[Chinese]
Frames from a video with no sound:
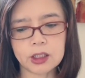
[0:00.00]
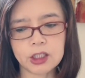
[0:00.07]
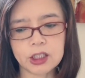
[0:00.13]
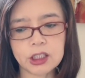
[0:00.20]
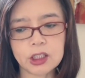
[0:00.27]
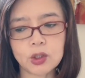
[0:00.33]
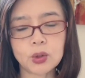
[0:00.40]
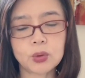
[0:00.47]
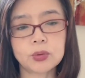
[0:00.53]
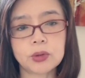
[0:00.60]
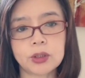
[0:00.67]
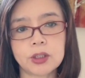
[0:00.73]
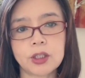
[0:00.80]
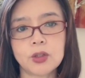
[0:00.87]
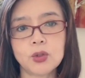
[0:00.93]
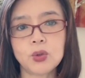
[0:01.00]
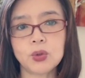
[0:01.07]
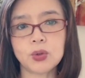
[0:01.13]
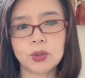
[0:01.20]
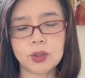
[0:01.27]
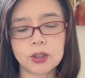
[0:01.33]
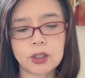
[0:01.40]
接触的人
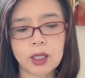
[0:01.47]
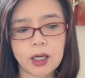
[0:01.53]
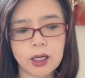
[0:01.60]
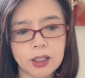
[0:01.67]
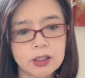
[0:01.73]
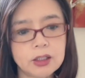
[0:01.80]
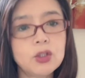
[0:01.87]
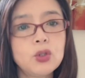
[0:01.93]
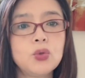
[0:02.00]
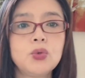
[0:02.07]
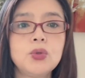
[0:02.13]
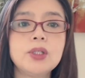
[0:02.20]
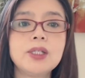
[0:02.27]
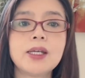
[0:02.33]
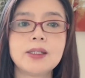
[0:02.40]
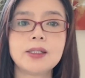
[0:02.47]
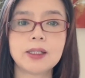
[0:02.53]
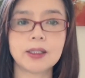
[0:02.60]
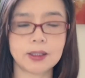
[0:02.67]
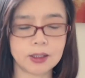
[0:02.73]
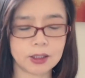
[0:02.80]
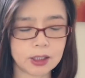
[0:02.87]
群，它很局限
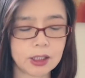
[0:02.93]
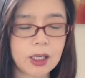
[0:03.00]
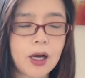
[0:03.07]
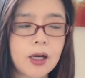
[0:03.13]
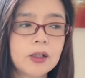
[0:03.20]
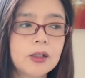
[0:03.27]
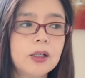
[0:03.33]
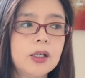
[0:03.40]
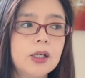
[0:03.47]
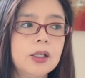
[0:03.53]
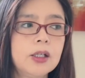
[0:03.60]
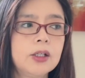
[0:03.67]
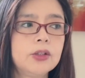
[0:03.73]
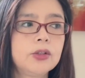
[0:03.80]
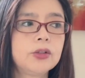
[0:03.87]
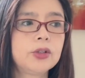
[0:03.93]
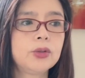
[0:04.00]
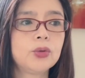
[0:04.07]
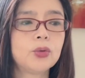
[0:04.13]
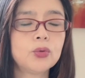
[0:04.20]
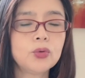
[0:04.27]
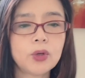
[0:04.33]
性很强，就是
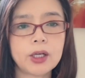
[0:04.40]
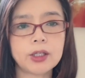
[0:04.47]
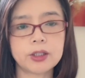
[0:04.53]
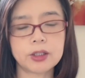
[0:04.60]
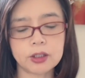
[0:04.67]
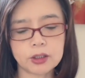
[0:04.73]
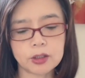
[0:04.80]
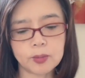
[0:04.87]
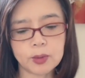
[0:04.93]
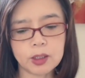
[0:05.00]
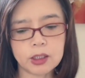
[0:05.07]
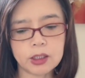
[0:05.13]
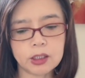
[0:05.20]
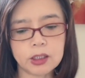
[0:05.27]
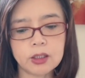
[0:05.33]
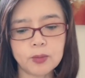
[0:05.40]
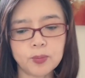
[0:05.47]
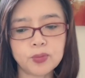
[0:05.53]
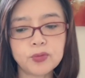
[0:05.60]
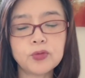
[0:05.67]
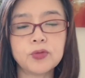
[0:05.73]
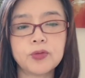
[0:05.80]
永远是那么一
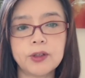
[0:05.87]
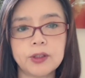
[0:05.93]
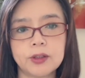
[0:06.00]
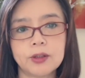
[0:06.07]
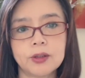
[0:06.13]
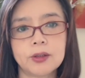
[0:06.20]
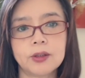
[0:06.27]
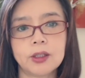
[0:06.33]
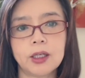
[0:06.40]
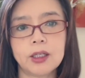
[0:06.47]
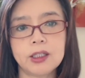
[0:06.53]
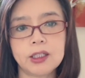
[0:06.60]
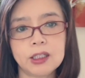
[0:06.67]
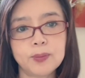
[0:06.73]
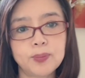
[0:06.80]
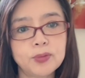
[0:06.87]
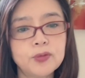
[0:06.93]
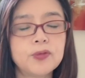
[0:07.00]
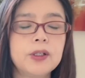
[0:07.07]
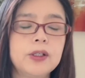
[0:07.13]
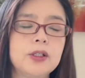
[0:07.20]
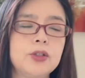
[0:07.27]
部分，呃一部
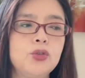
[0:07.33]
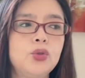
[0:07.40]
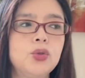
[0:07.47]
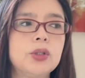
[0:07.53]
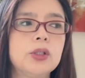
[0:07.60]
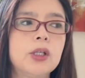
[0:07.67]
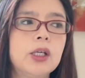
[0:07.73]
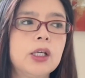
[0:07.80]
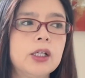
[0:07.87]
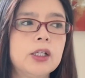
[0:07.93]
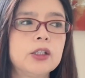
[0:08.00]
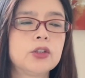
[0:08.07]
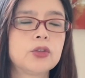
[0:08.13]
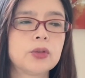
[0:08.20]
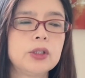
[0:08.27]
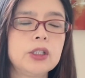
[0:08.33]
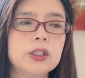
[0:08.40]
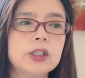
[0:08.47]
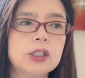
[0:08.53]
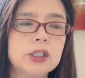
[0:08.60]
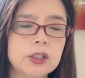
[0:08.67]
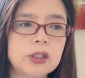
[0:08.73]
分人群。所
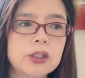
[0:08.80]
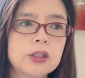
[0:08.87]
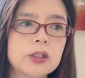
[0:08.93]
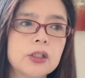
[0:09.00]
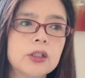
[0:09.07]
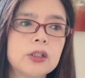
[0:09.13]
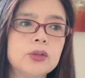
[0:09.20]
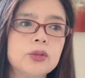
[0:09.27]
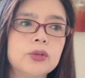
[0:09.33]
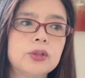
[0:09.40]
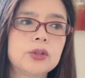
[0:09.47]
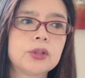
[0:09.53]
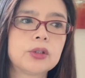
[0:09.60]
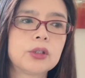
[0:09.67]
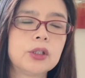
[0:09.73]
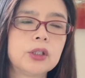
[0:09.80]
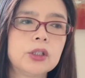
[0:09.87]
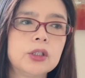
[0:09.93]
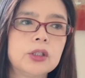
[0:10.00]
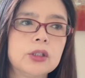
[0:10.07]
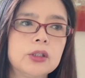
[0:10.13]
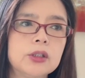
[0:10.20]
以其实呢，就是
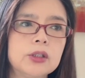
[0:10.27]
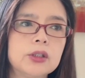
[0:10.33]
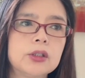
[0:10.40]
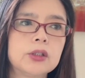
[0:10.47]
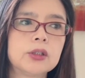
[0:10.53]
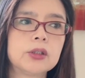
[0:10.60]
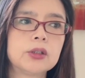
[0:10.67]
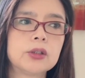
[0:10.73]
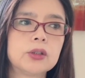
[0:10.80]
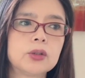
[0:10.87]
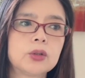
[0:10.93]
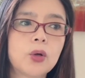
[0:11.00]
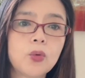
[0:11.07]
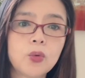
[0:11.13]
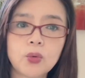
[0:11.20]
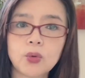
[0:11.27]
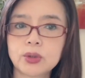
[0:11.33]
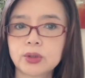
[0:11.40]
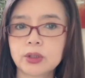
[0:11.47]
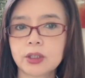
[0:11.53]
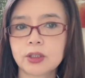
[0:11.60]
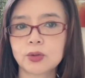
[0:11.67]
呃通过
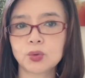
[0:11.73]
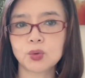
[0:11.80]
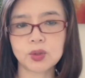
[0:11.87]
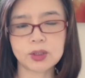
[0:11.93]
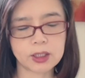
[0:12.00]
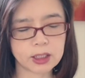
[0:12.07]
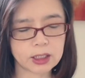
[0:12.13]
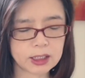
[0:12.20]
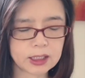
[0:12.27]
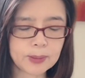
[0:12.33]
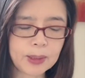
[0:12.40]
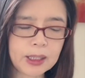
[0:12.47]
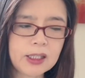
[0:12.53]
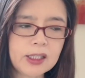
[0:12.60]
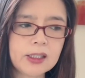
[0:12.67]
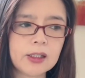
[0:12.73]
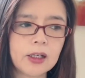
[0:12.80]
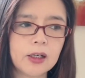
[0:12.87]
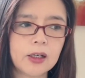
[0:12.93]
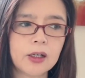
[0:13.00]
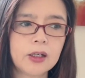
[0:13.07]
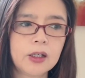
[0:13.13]
这个做这个自媒体
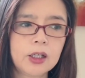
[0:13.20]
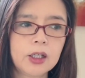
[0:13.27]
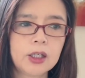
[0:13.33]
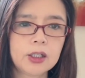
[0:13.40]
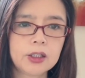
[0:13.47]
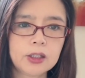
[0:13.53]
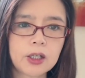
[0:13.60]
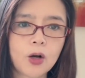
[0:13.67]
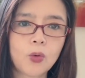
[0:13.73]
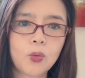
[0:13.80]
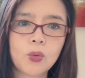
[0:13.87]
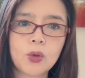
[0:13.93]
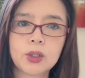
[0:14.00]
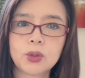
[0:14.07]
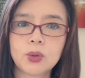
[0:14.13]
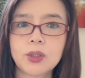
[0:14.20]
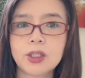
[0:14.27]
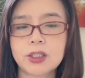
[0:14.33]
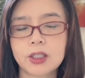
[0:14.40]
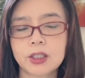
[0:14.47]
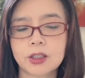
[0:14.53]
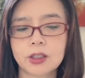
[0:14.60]
哈，让我对
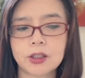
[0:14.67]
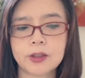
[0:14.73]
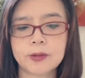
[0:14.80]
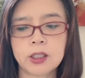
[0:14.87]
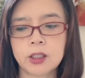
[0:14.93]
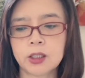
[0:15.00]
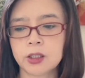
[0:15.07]
这个